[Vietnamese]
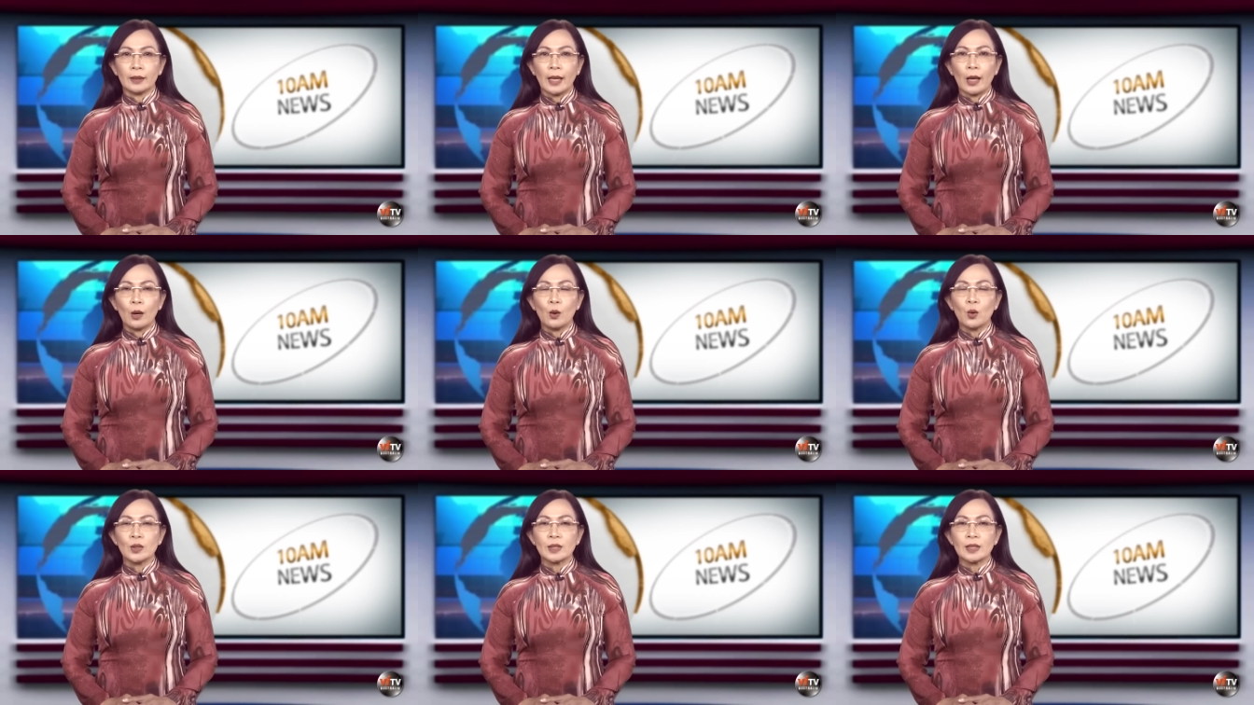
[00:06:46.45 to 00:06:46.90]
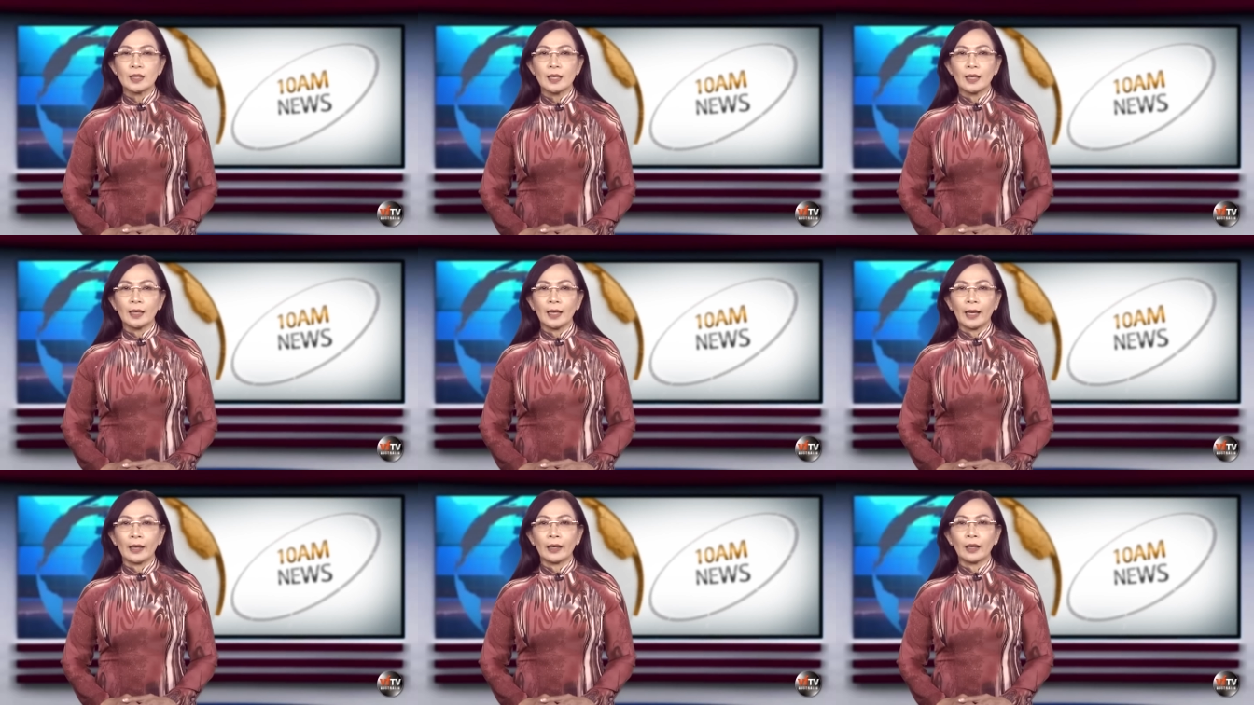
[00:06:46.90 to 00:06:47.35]
để hồi
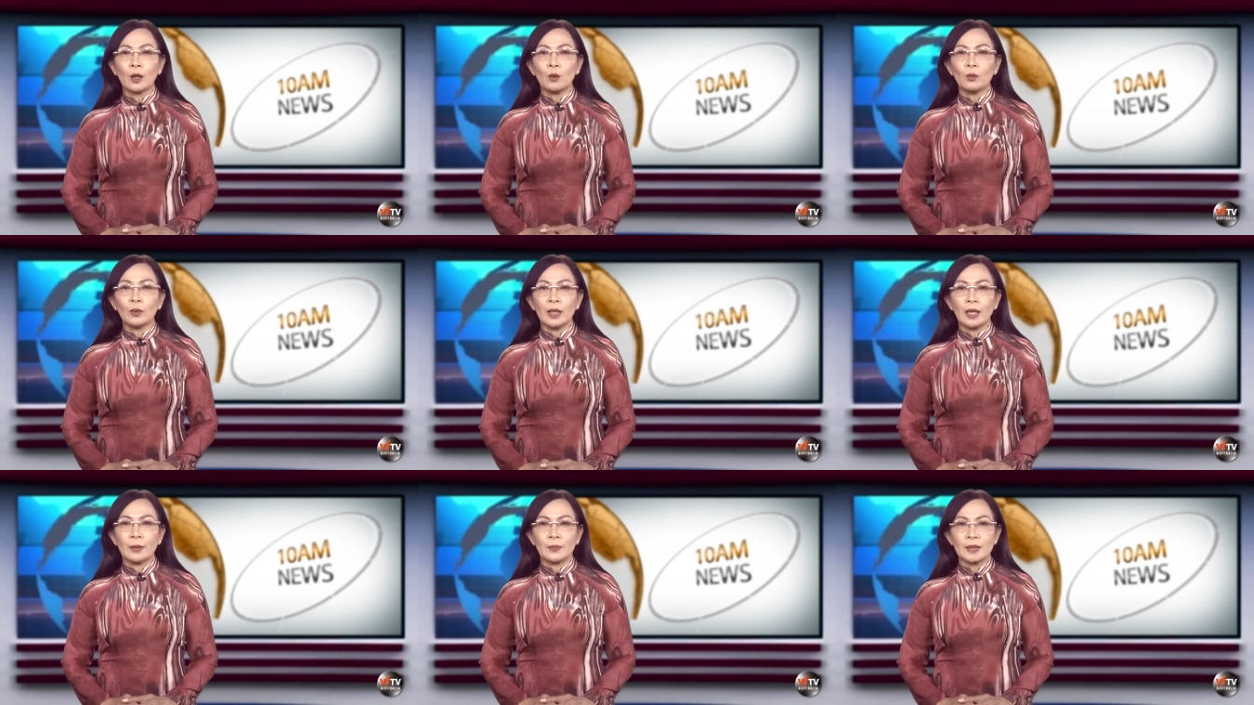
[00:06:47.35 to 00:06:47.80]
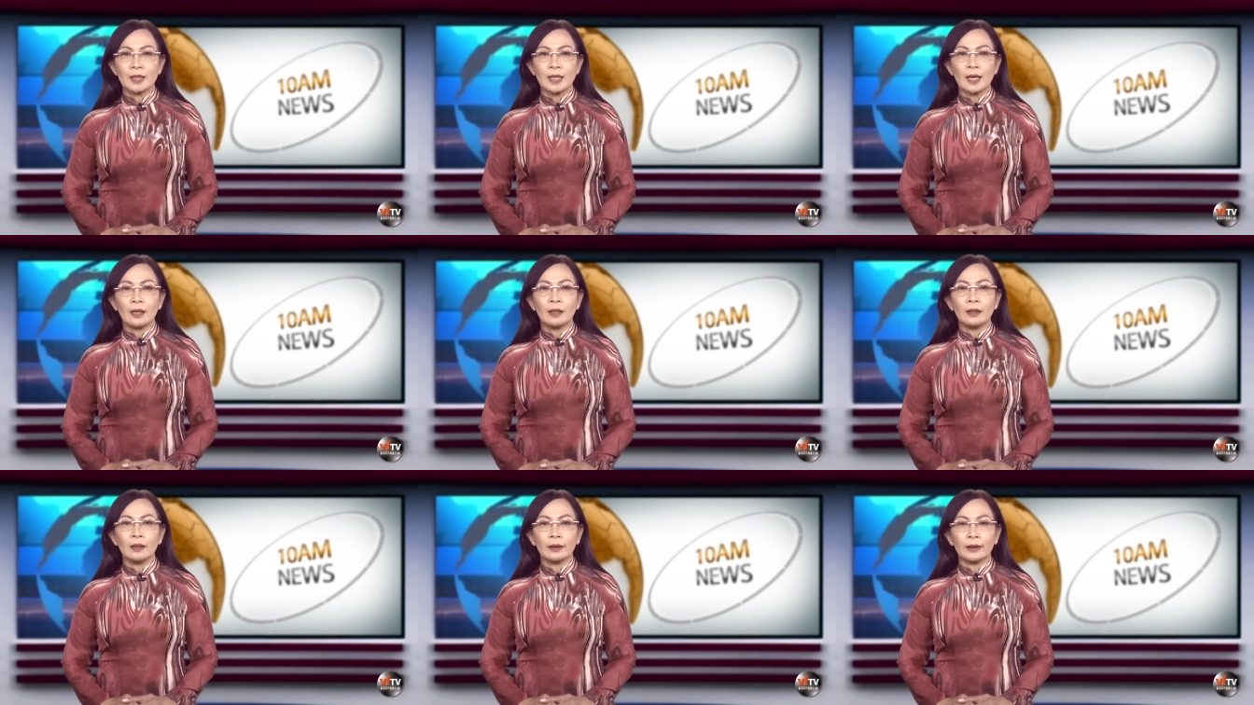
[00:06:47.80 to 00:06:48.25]
sinh ngành công nghiệp
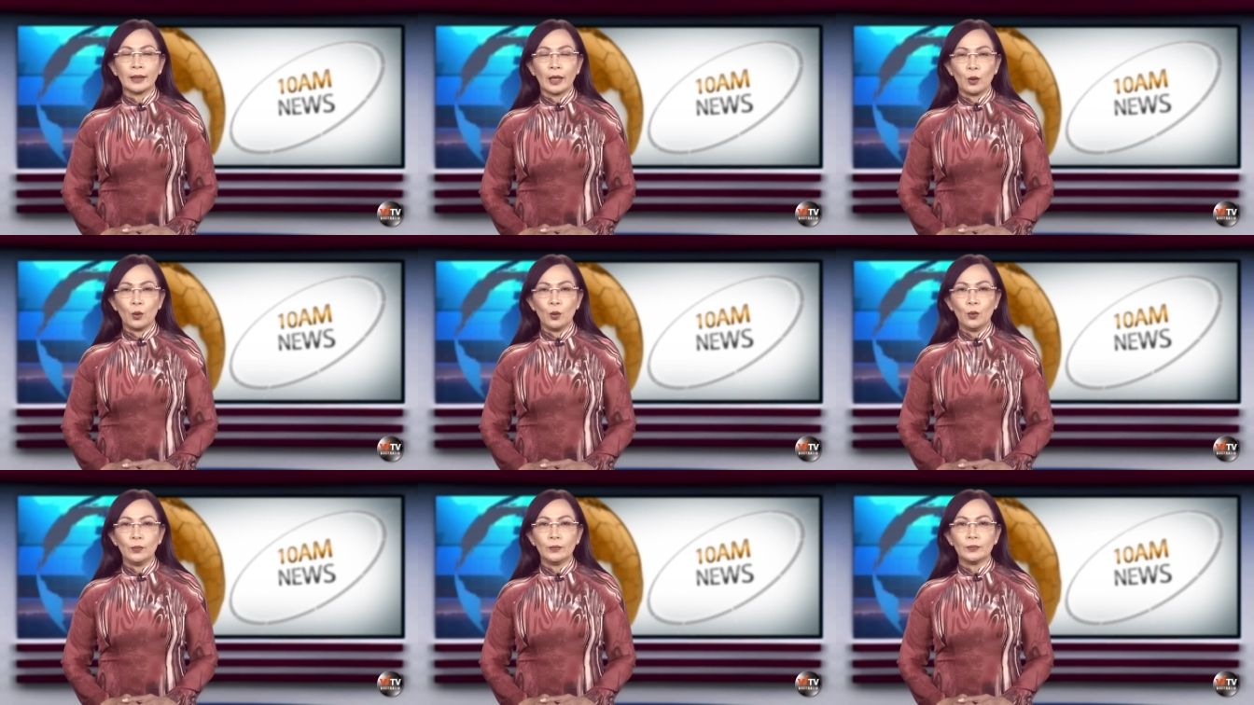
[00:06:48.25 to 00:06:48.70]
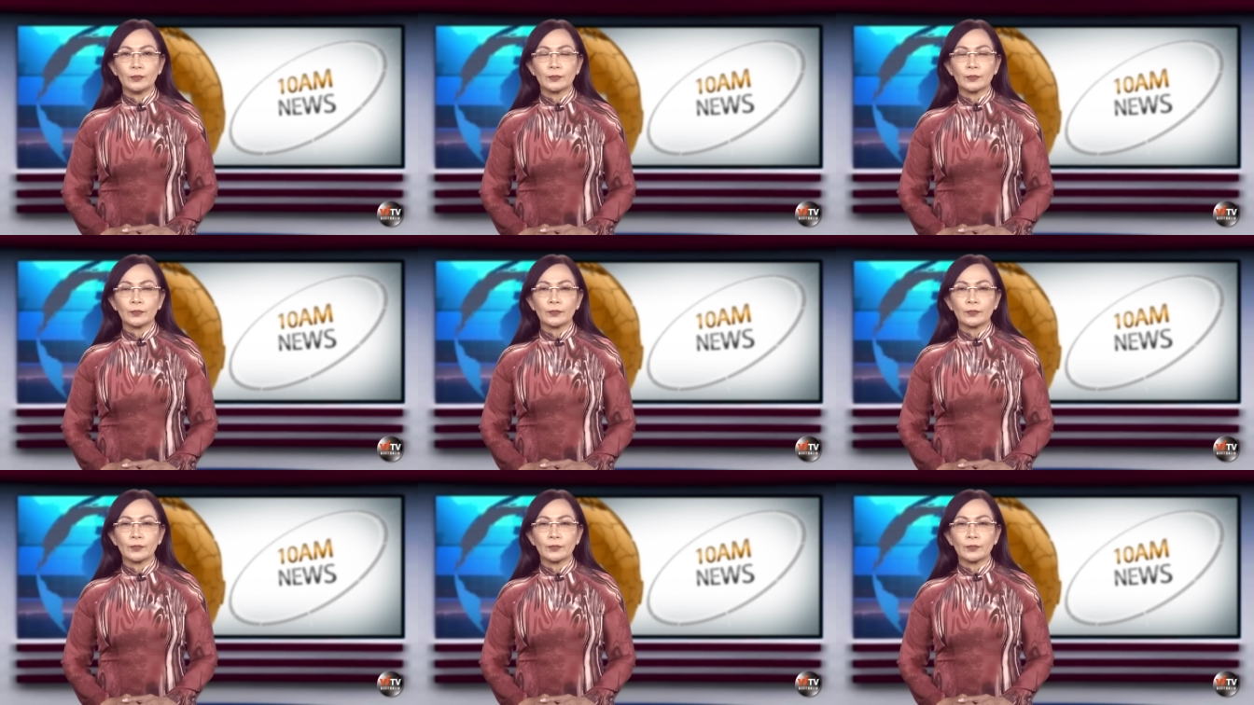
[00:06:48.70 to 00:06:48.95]
xe hơi tại Úc.